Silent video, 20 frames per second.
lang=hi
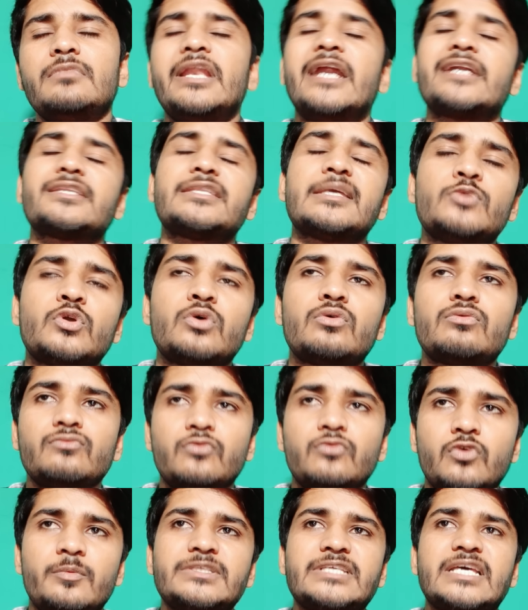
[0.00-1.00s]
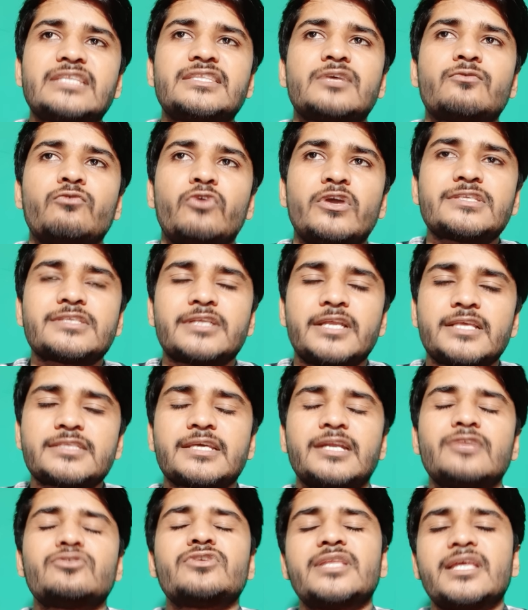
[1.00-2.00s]
लेट देम नो वो भी शायद तक वॉइस रेज
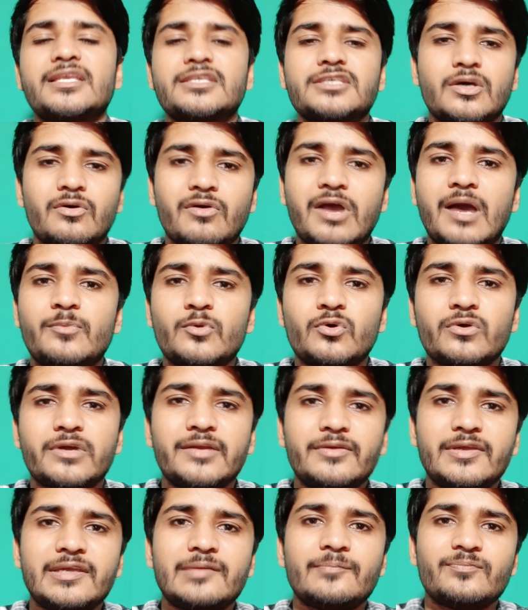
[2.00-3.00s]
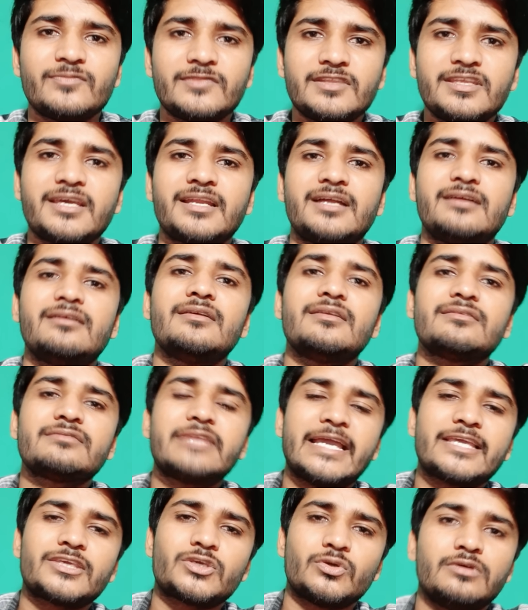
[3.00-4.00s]
करें तो ज़्यादा अच्छा होगा आप लोगों के लिए ठीक है ना
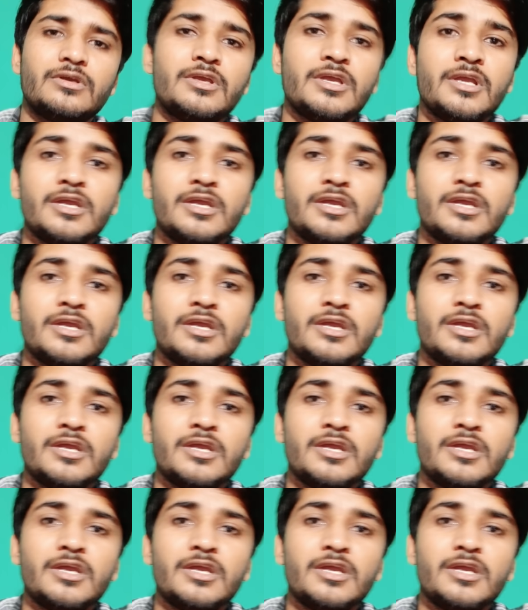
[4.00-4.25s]
थैंक यू